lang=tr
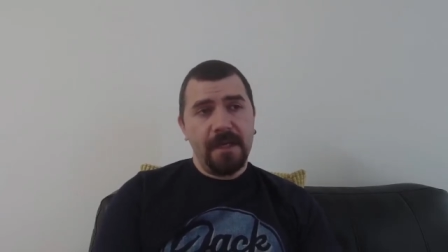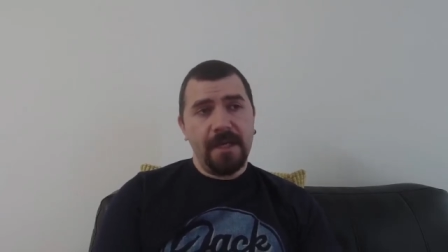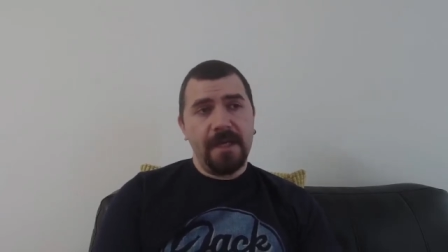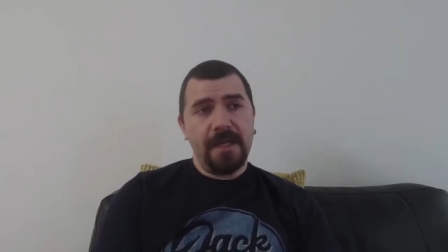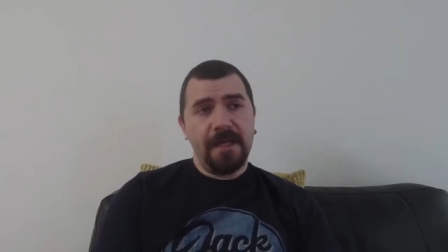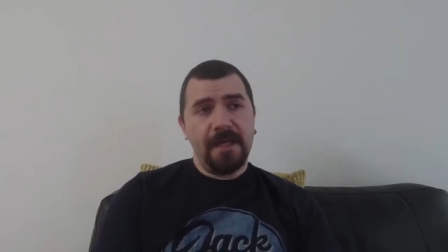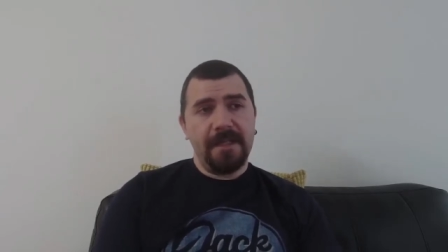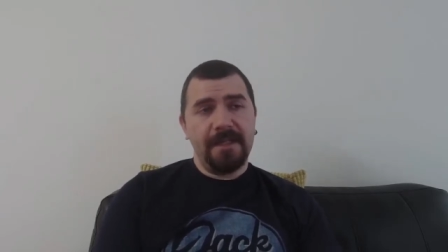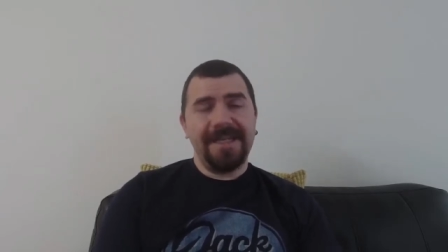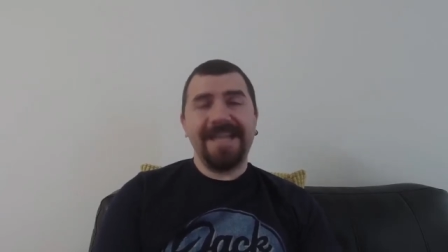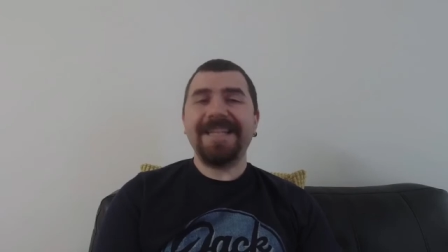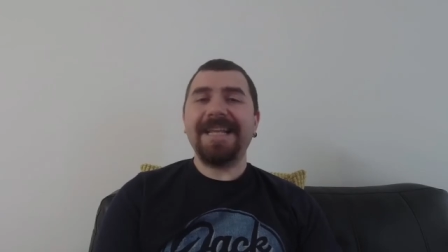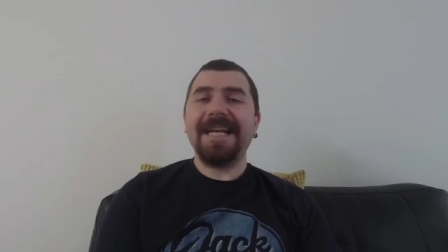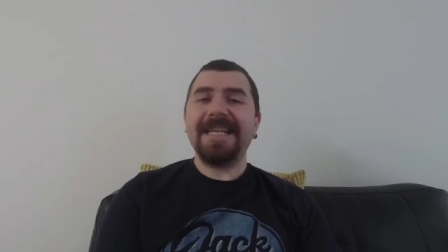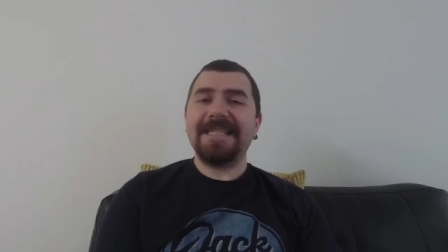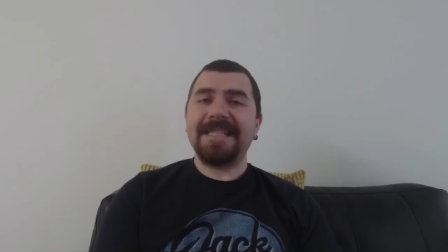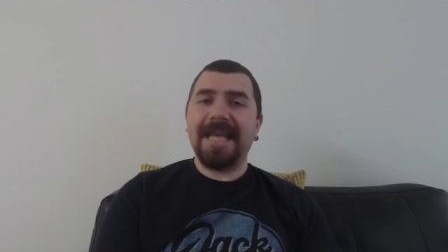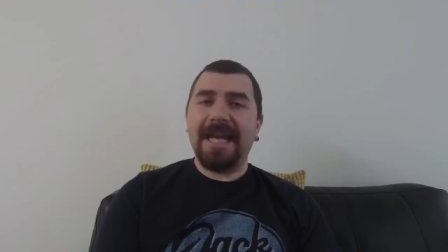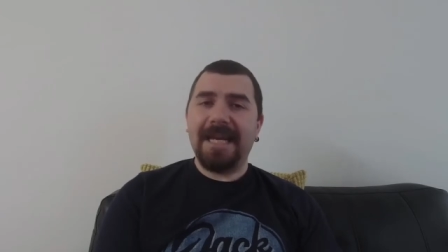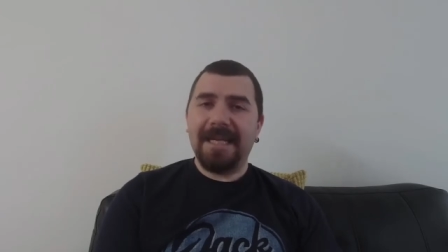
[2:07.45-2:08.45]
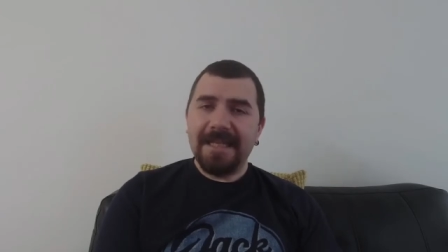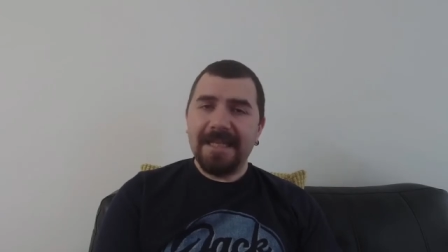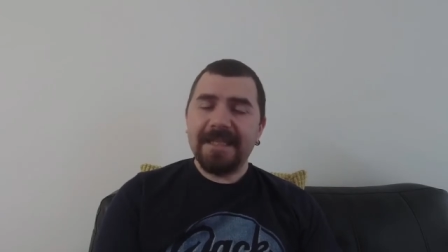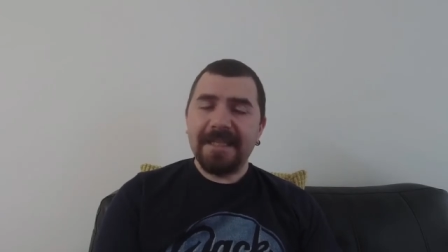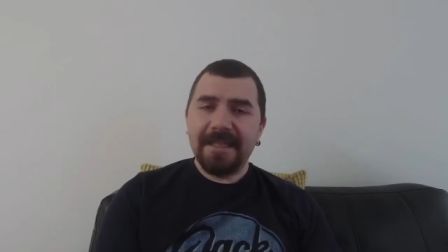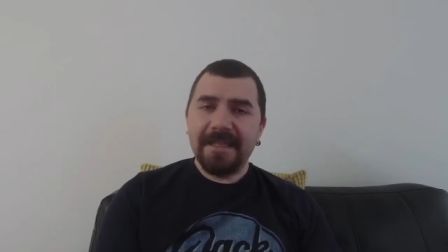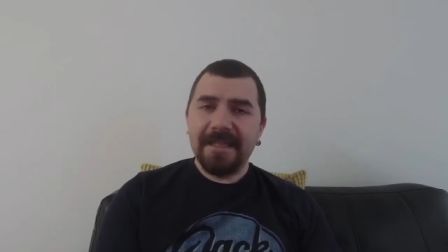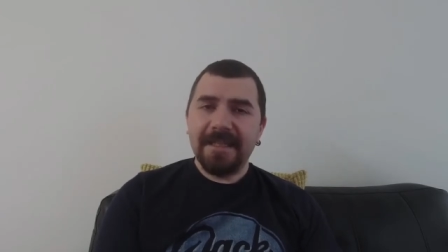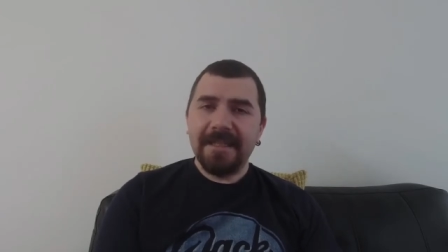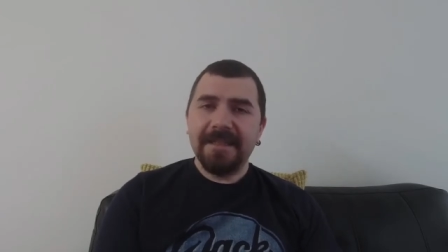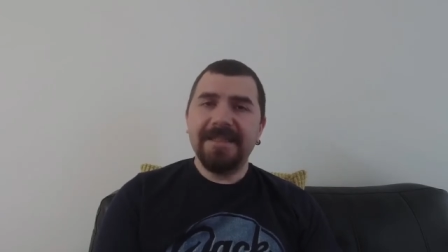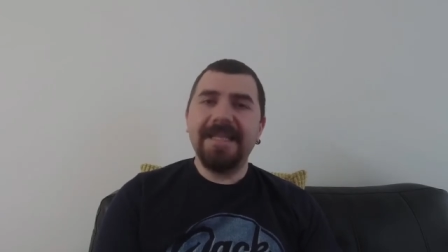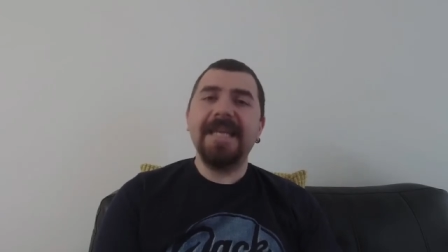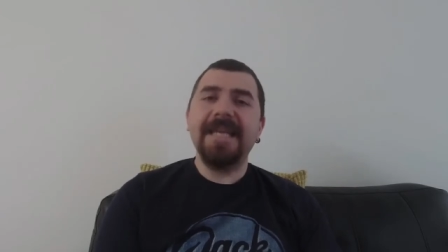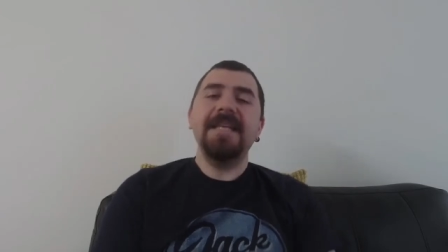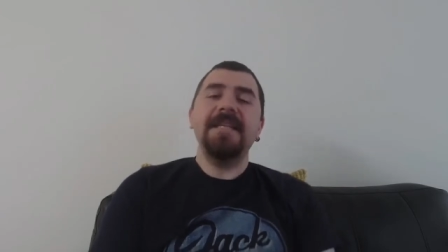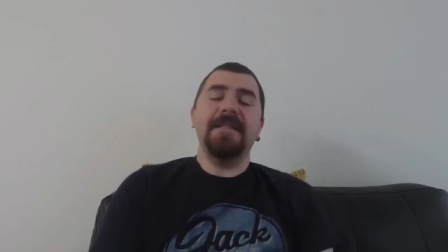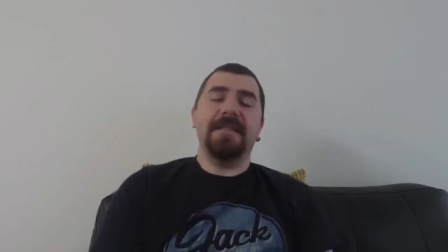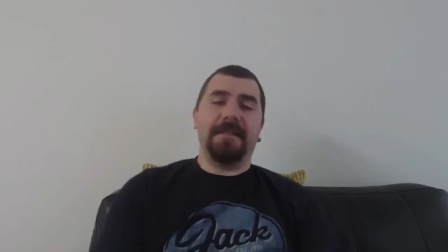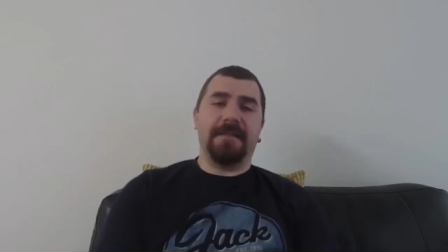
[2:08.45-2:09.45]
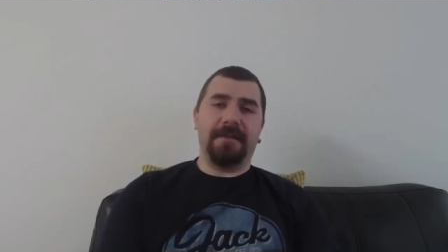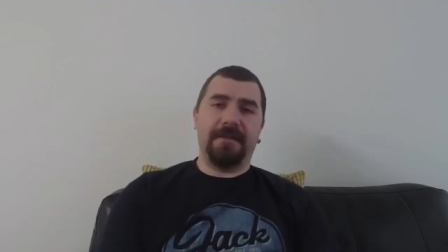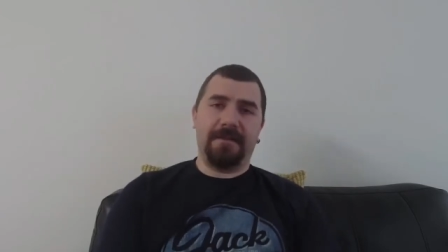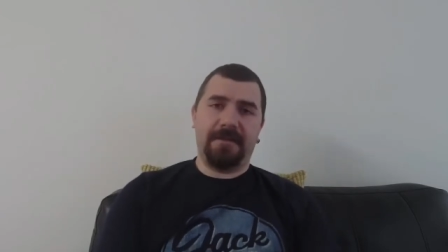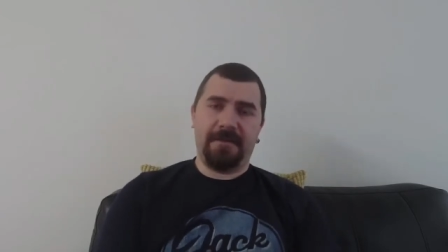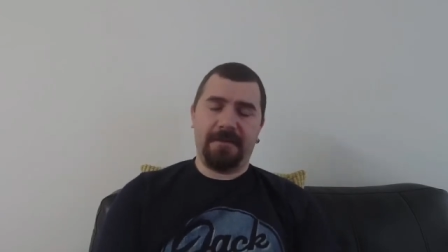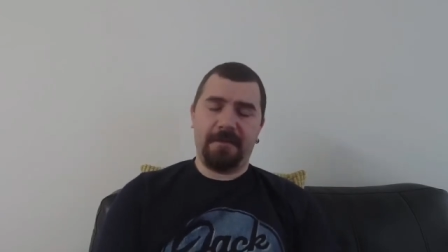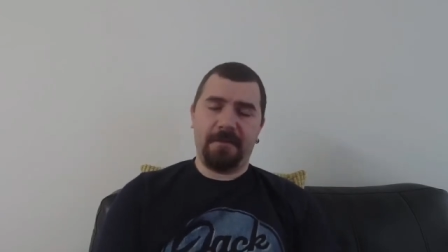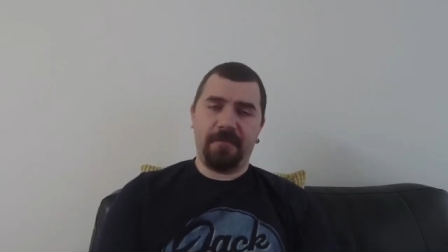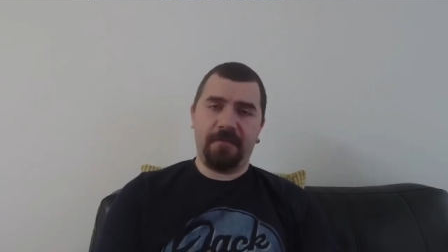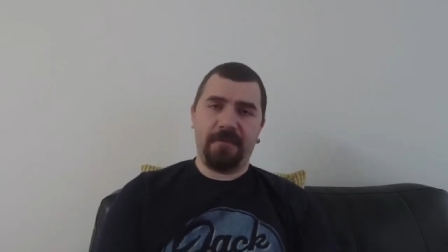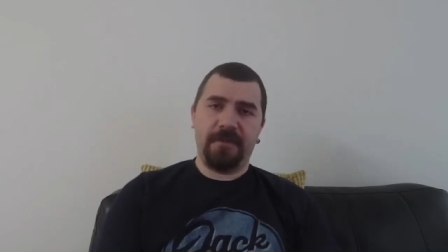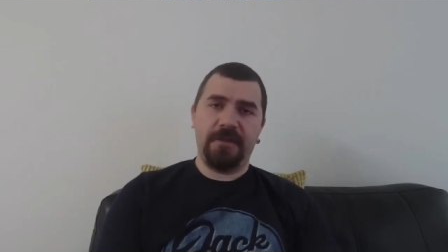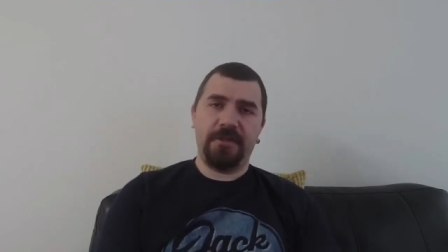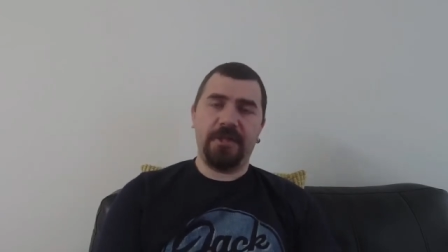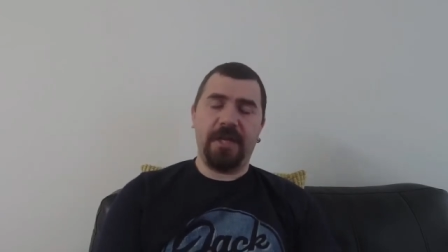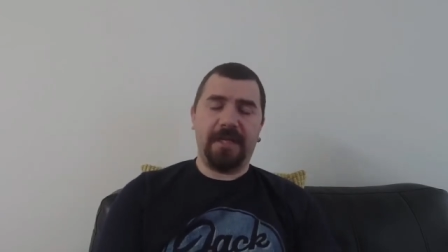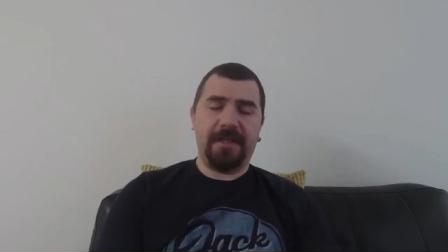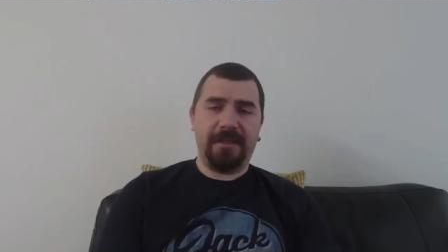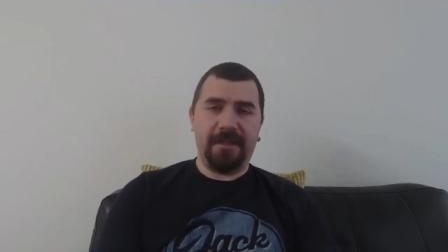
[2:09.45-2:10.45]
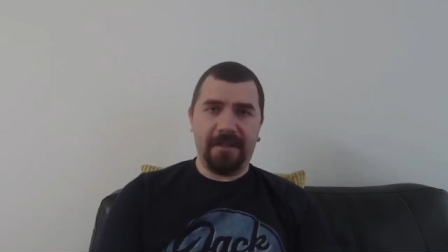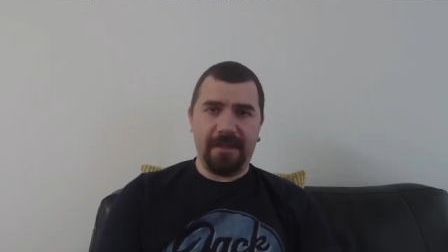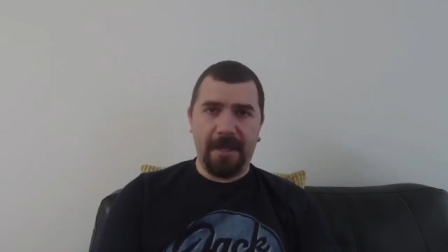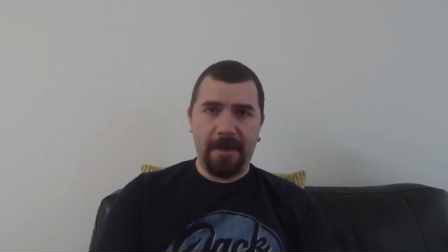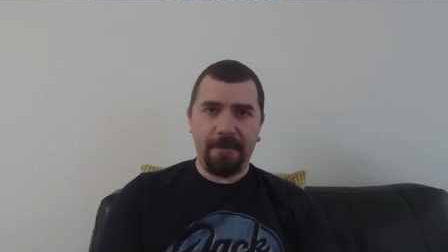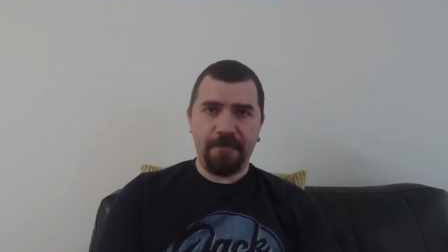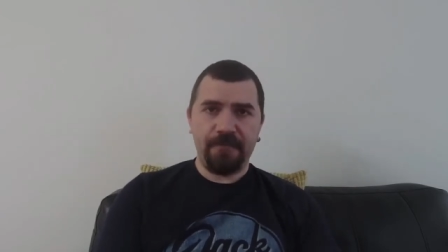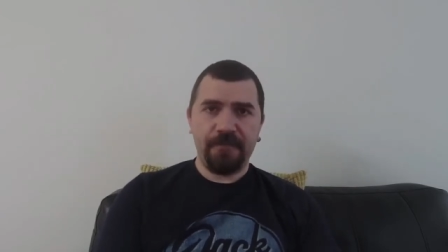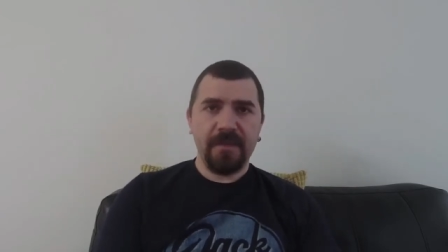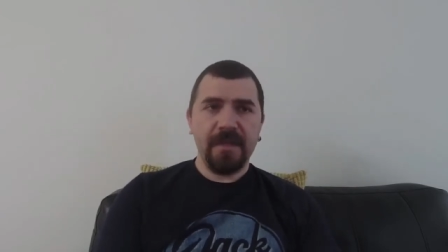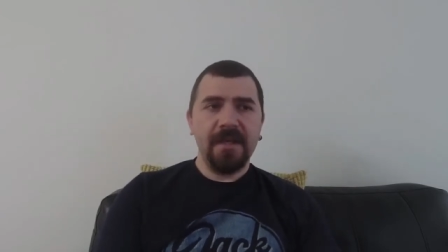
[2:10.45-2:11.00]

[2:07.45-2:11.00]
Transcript: E, nedensellik değildir şeklinde.